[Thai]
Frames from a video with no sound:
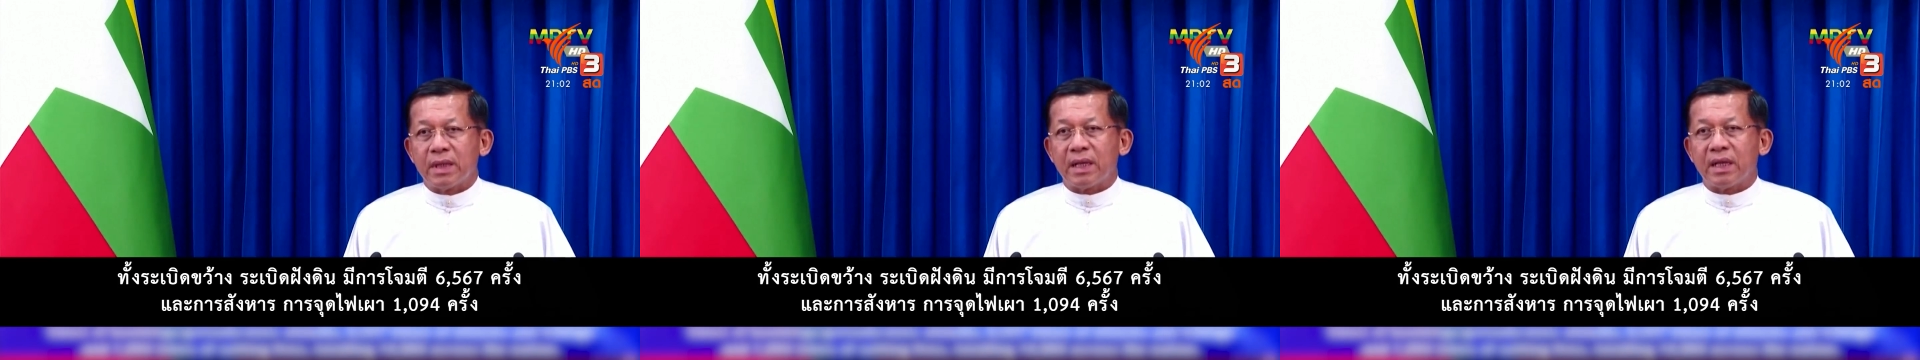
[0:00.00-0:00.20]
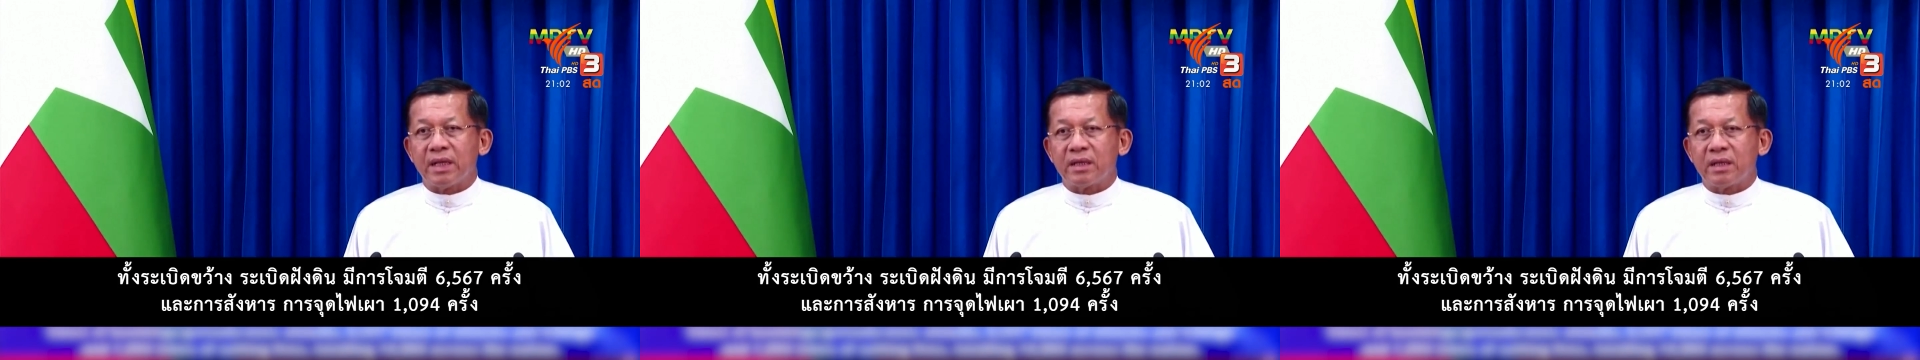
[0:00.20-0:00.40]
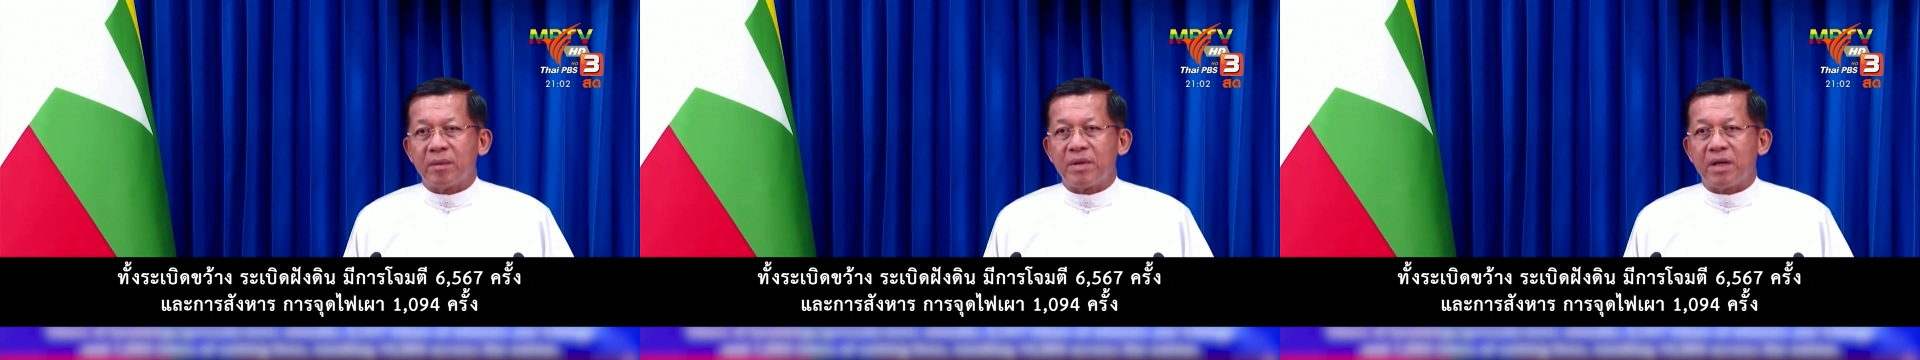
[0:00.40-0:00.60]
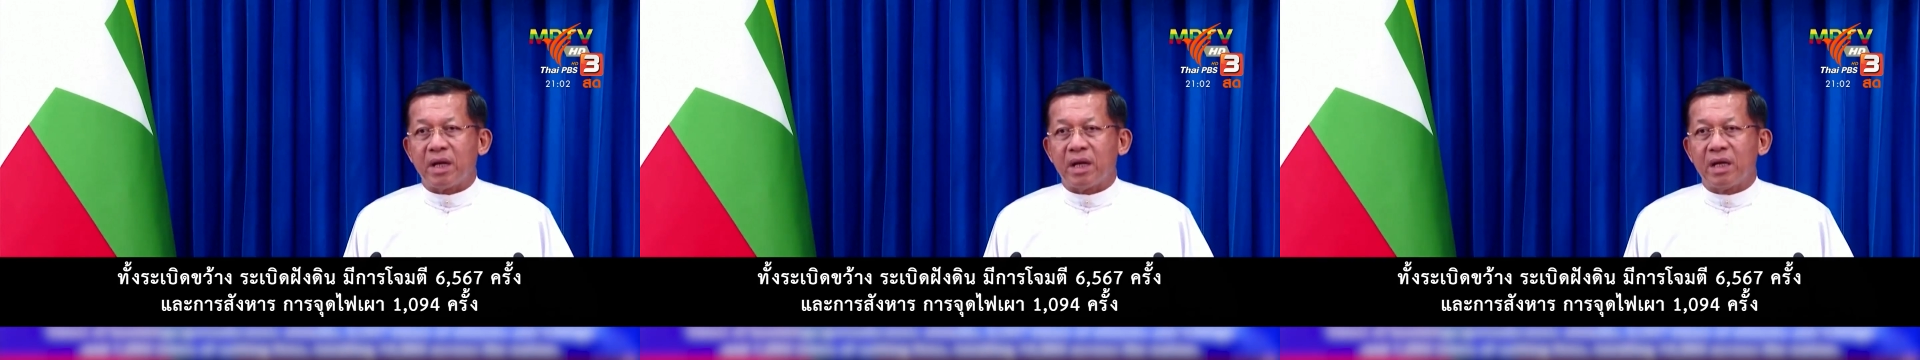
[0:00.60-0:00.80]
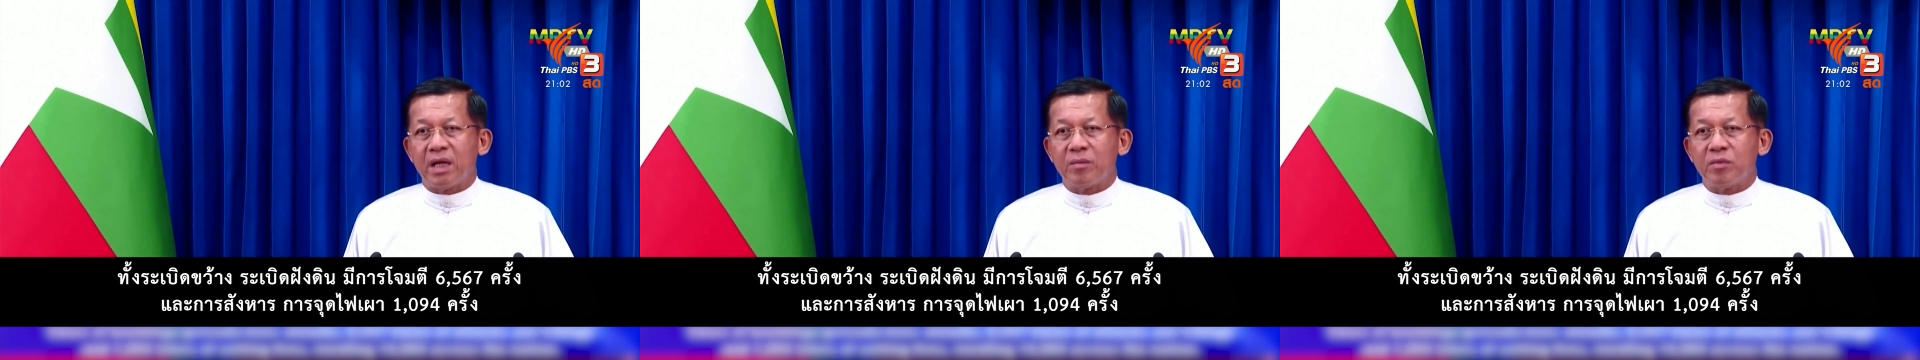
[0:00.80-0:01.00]
แต่แค่แต่เพี
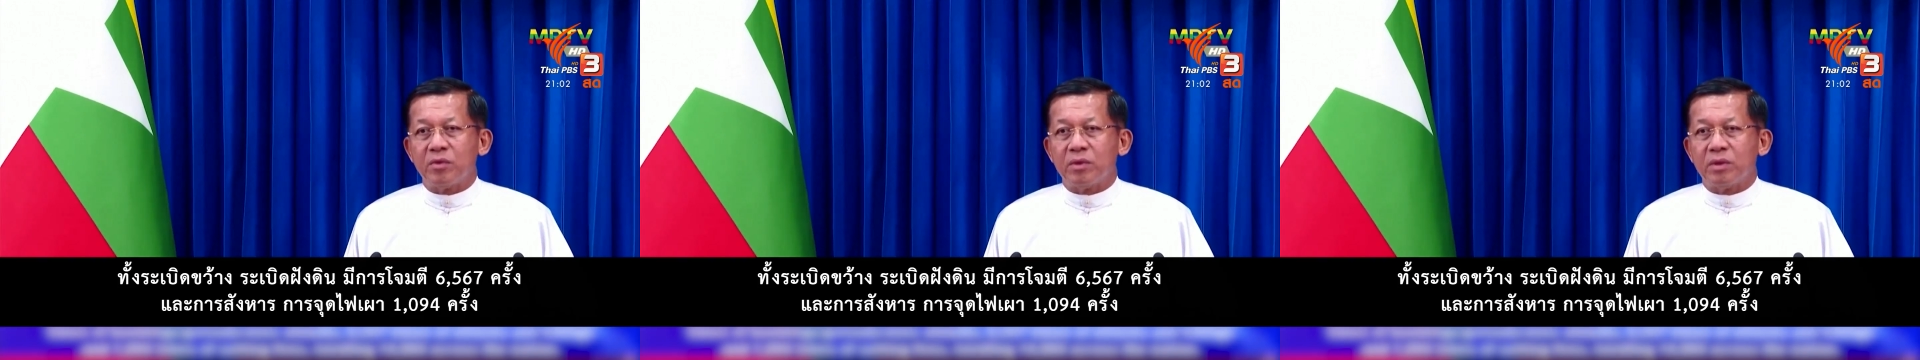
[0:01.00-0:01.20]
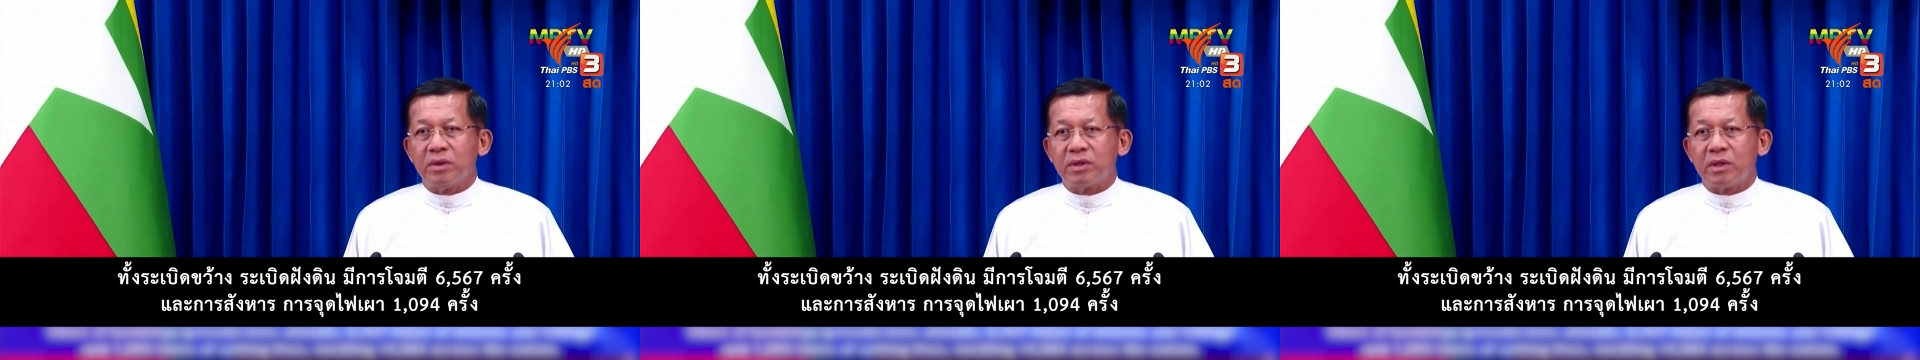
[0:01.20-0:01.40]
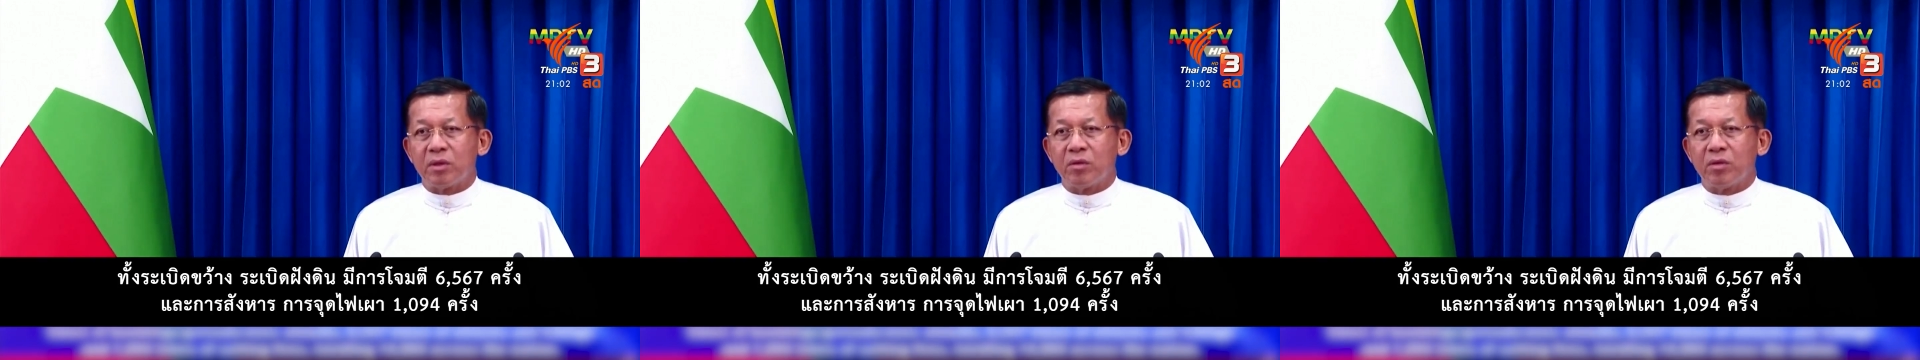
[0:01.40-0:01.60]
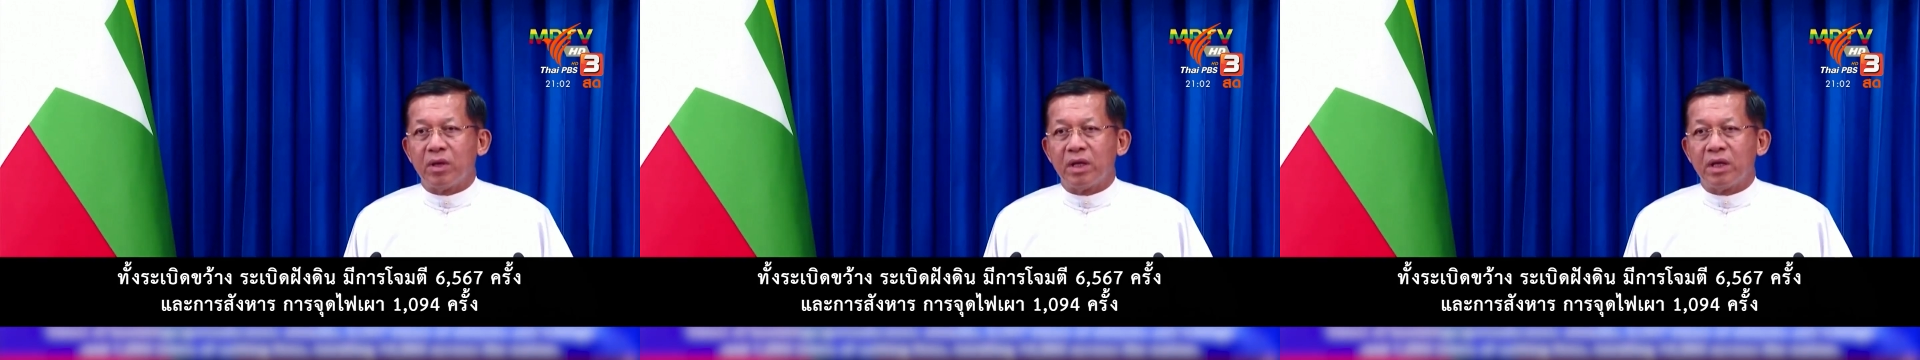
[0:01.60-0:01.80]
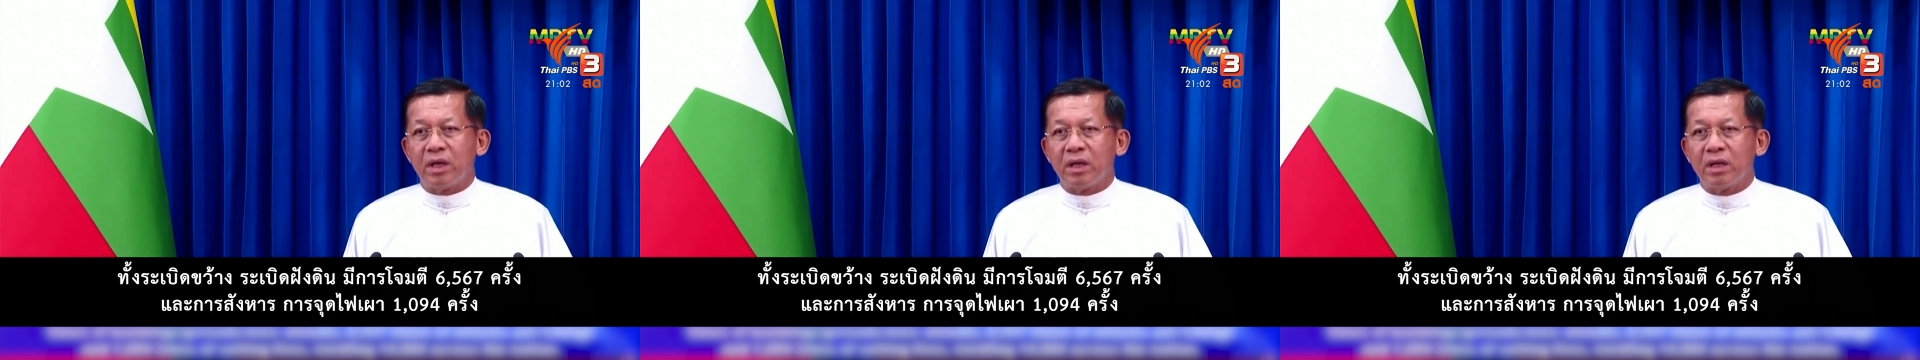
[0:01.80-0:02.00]
ยงขายมุชาวโรง
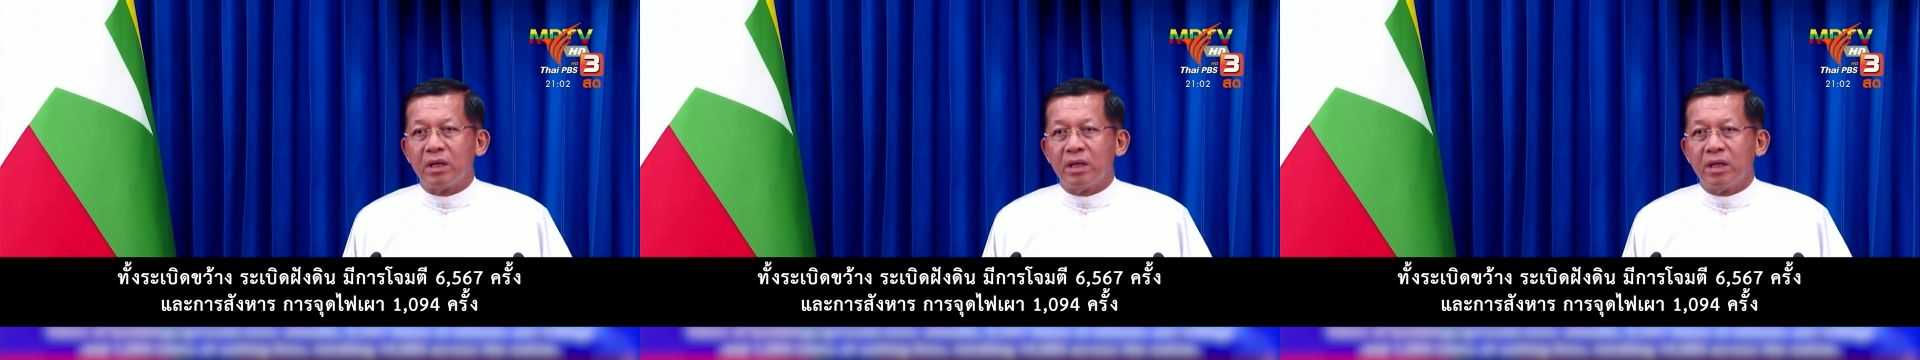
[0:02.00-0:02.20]
งาน